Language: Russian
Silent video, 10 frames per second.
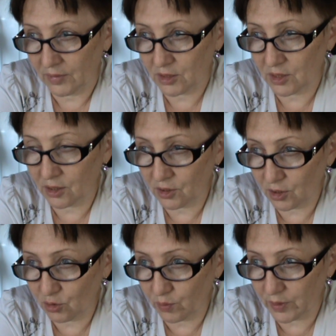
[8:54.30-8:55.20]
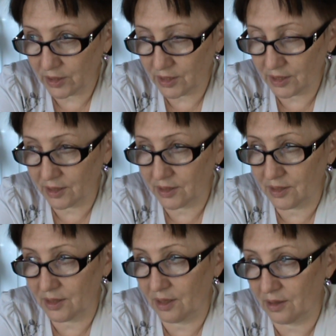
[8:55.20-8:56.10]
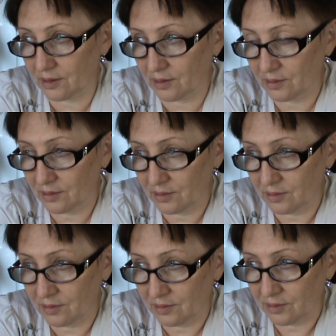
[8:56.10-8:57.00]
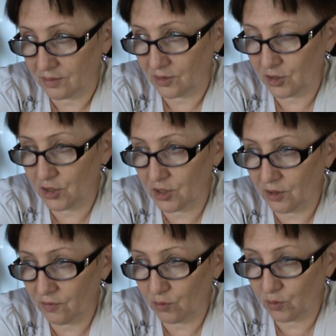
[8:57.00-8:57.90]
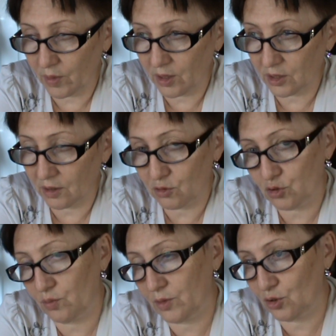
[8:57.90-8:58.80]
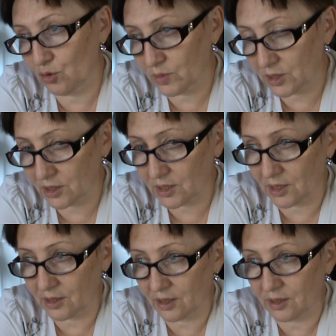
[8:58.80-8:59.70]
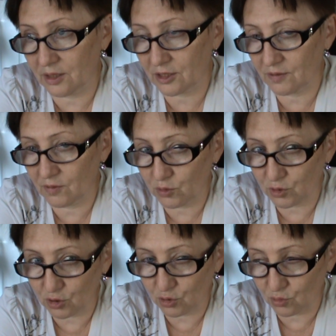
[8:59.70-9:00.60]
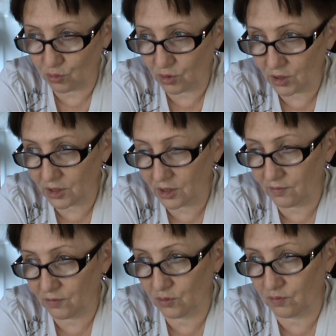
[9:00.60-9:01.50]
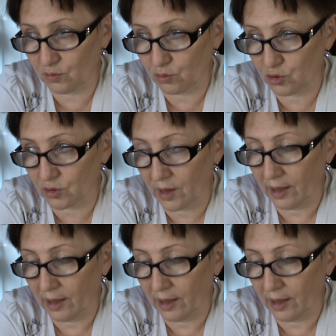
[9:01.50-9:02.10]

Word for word: За антенну плати отдельно за телефон. Мало того, что у меня дом стационарный, развелось еще других телефонов куча.